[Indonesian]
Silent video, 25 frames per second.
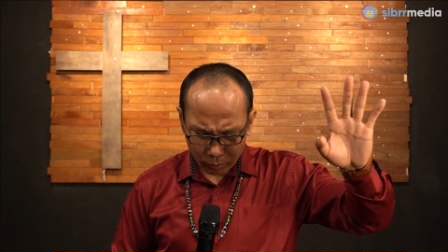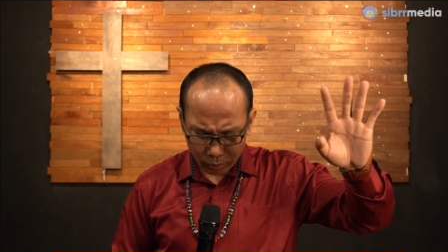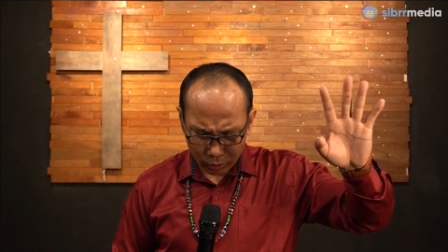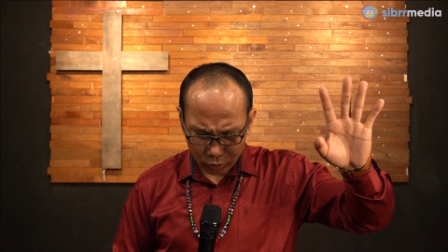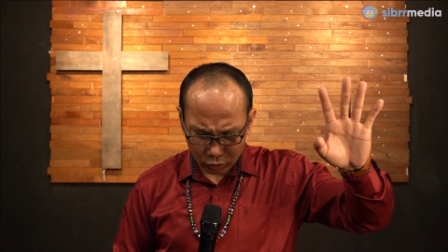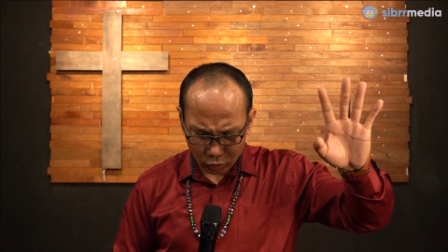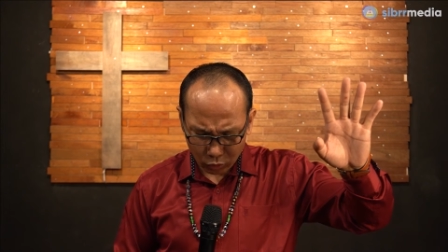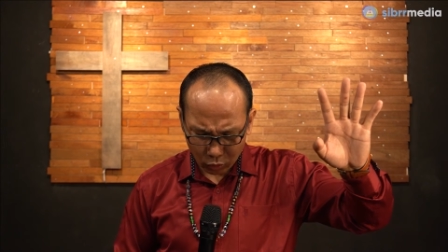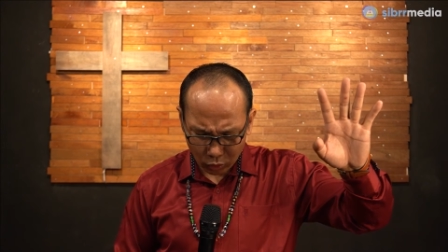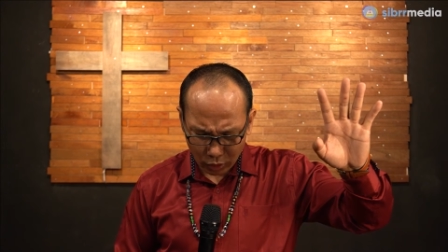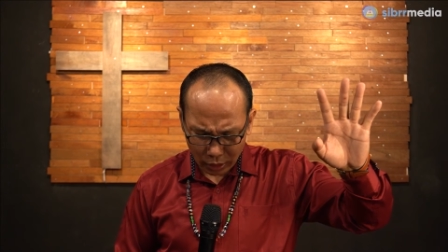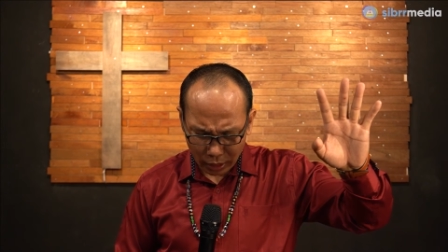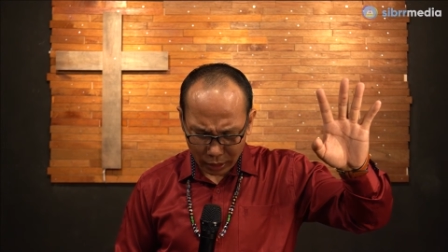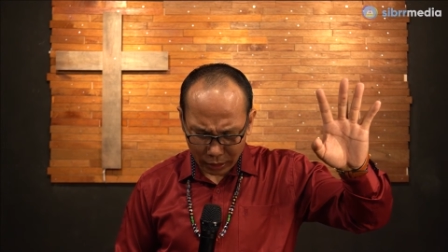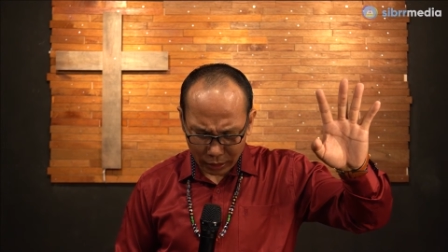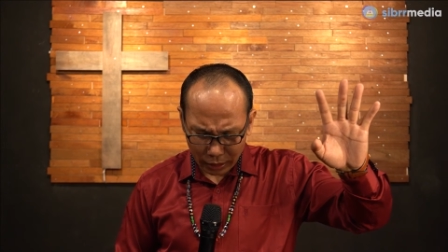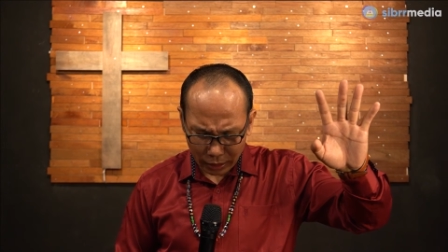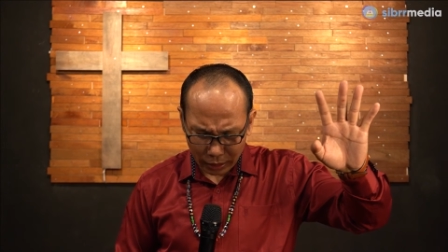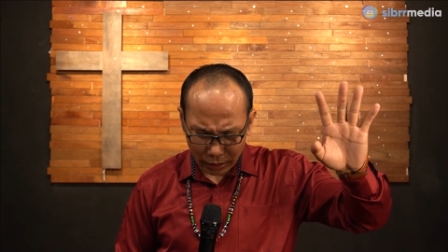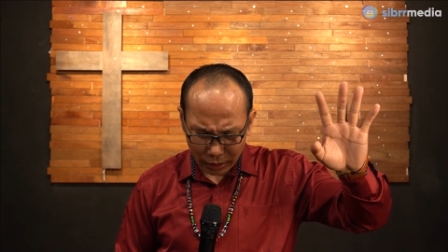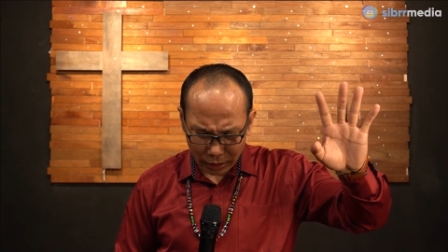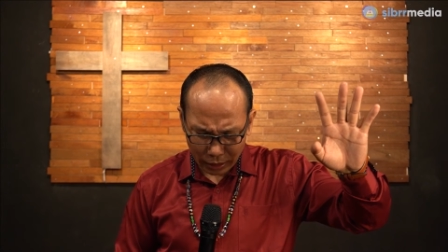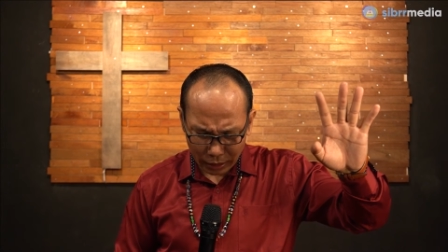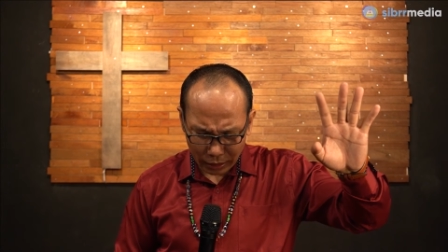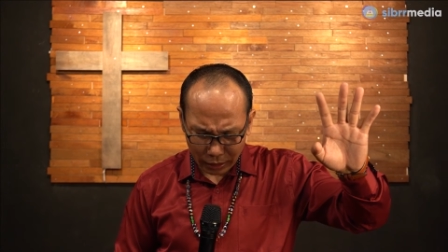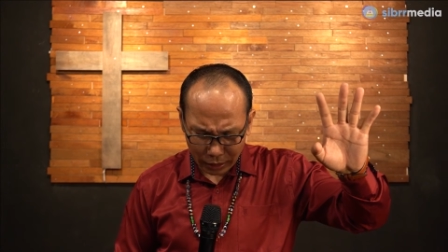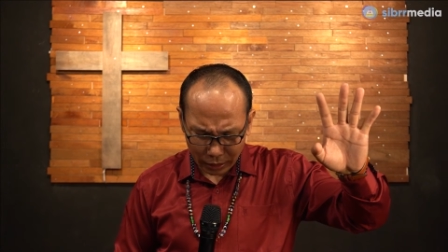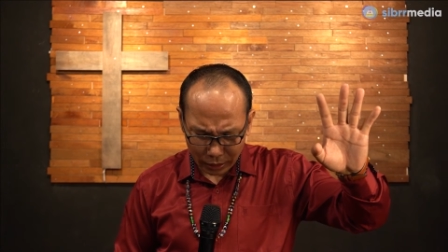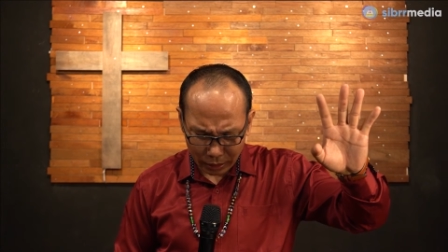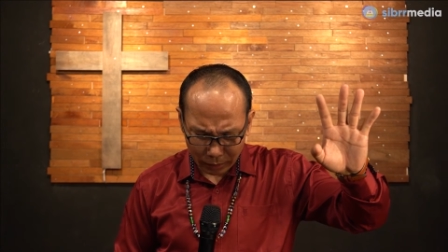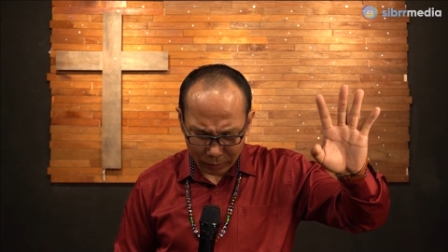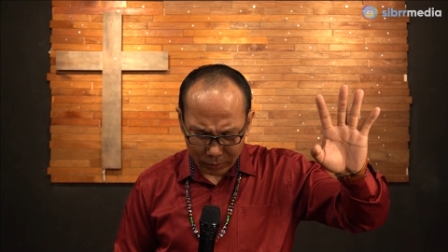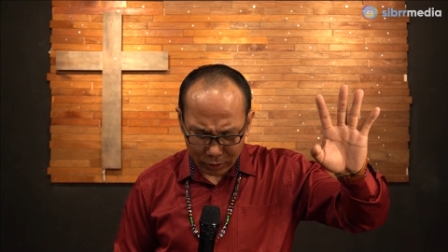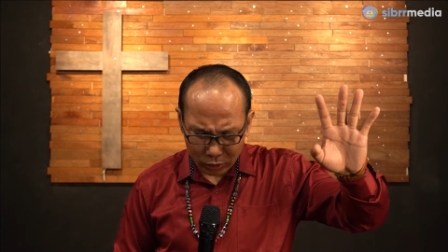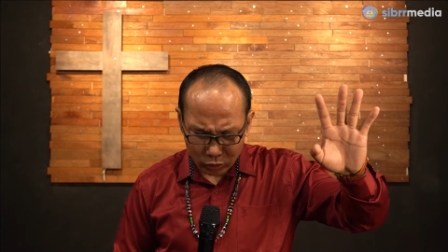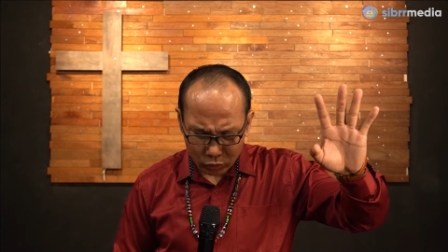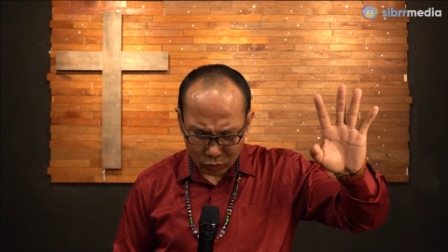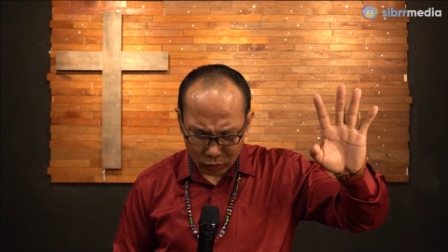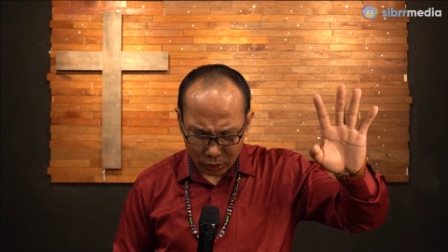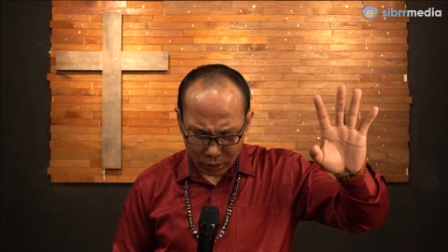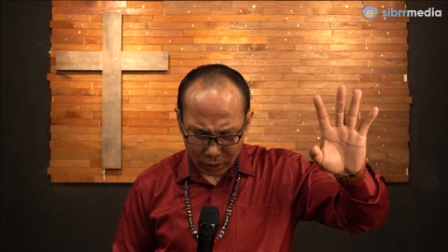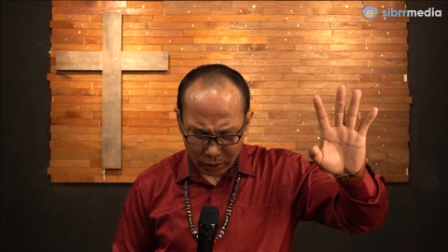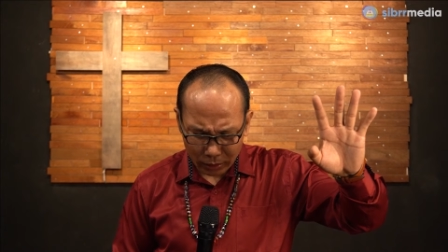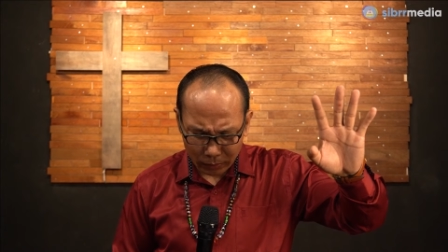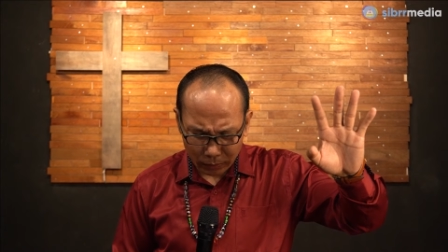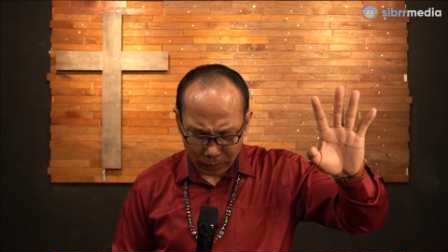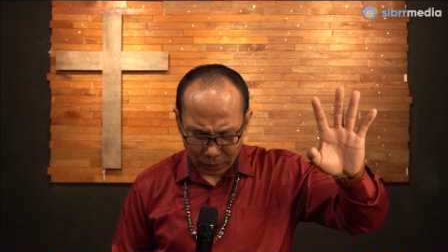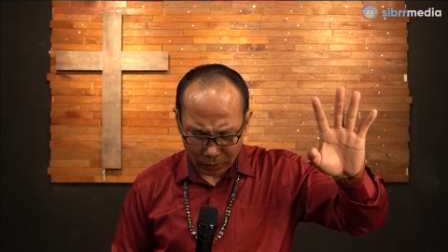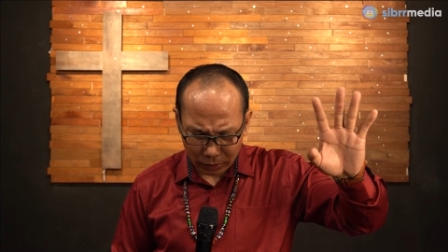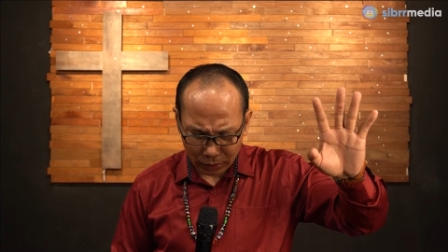Persekolahan anak-anak kami juga
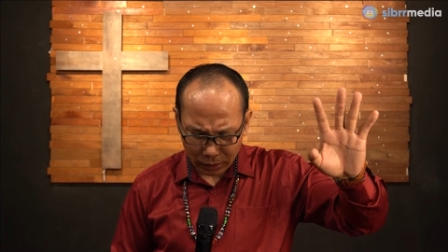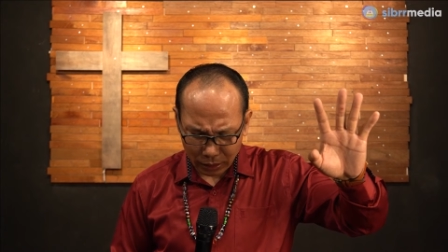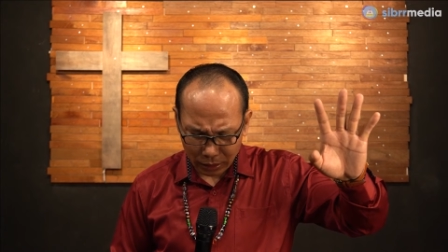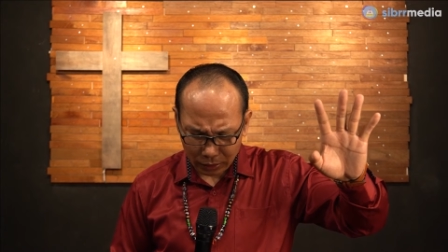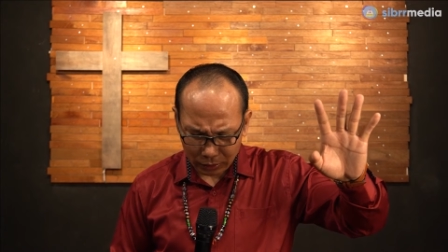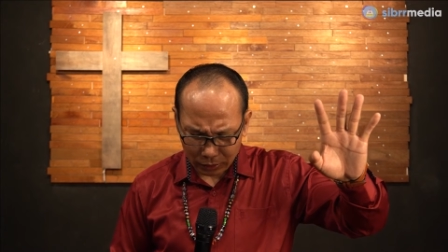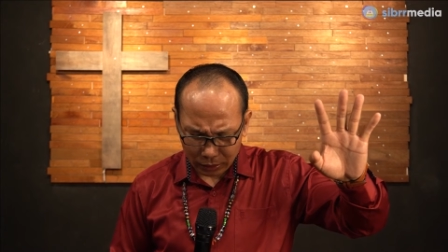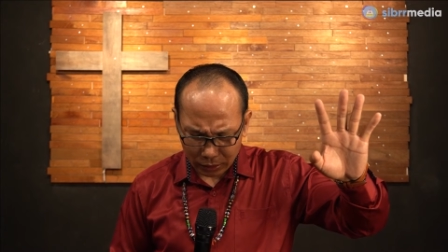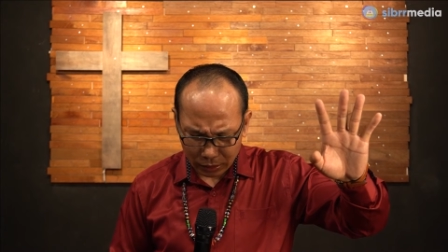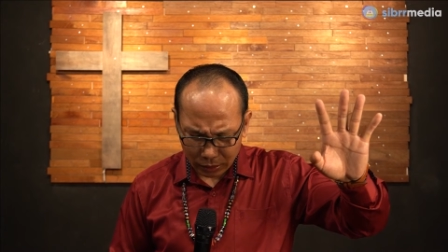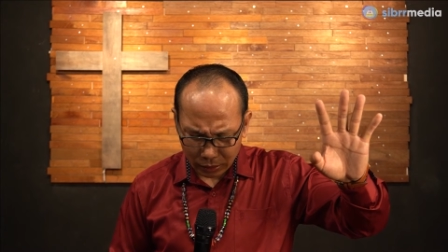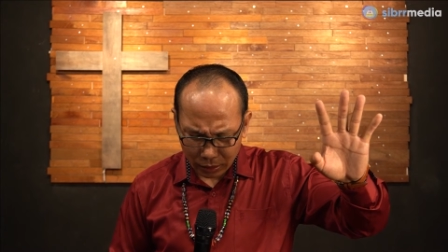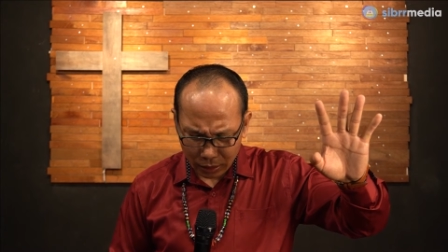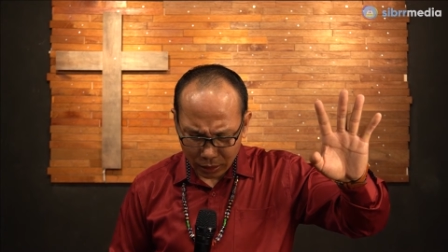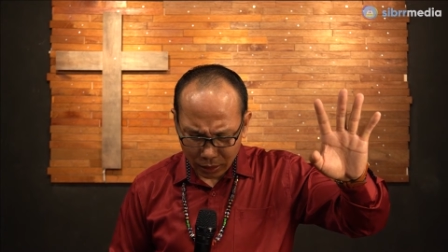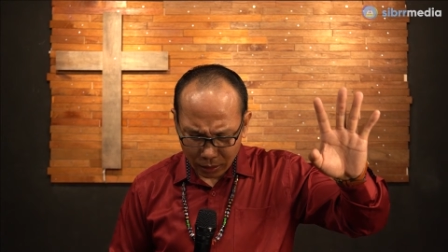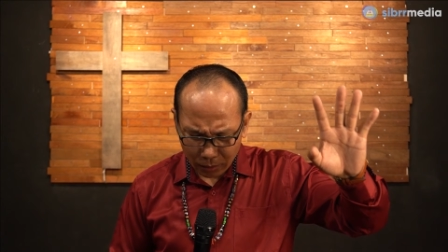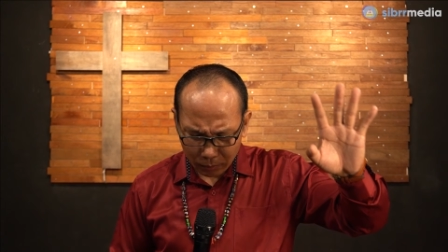diberkati.